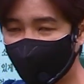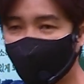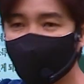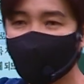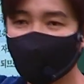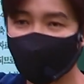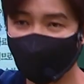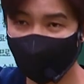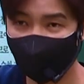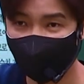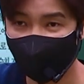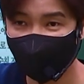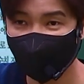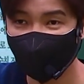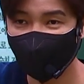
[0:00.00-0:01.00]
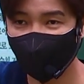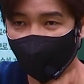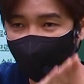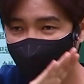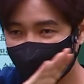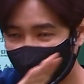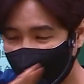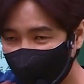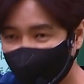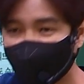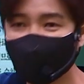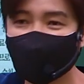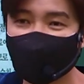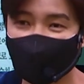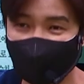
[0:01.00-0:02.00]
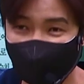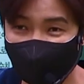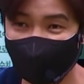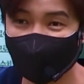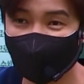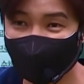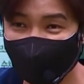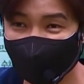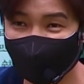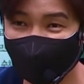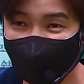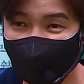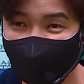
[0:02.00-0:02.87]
전혀 전혀 상관없는 얘기가 돼버려 이건